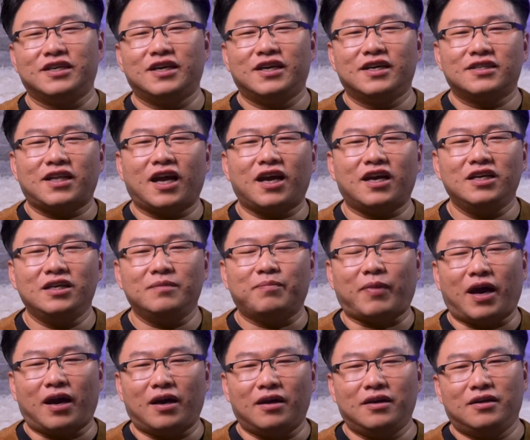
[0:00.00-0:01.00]
她可以
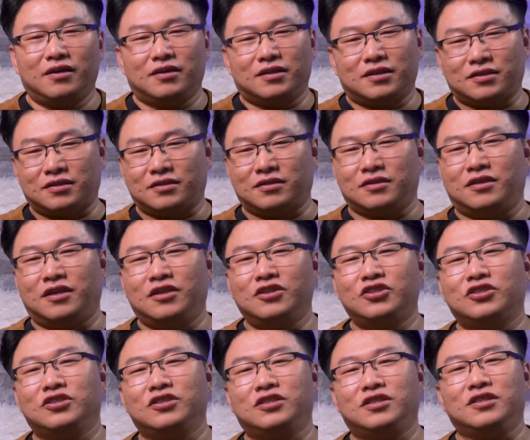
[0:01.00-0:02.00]
把死人
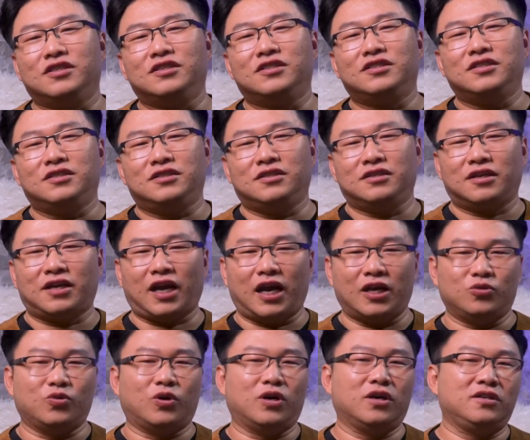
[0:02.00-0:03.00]
尸体进行改
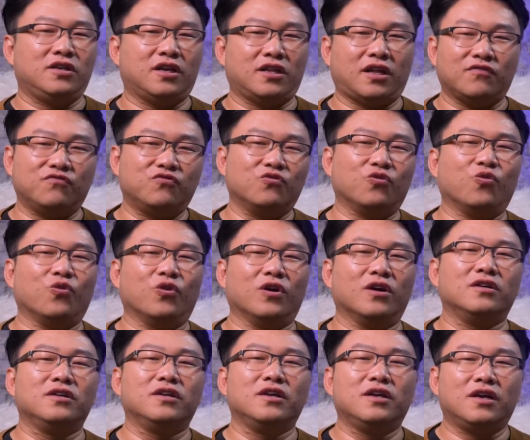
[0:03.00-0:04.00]
装，让他复活。
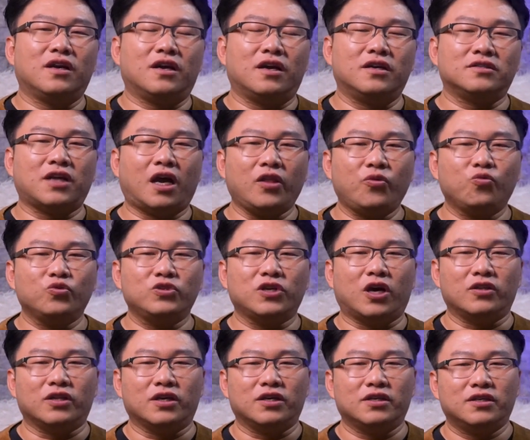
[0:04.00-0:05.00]
而男主
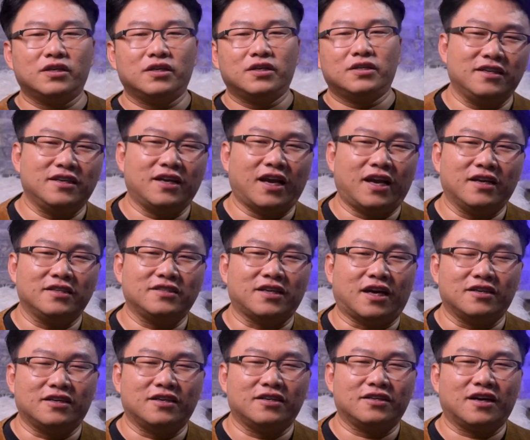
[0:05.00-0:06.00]
角呢，脸上
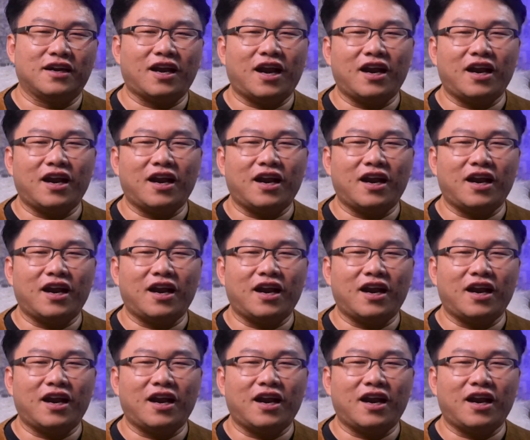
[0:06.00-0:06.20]
长着这个拉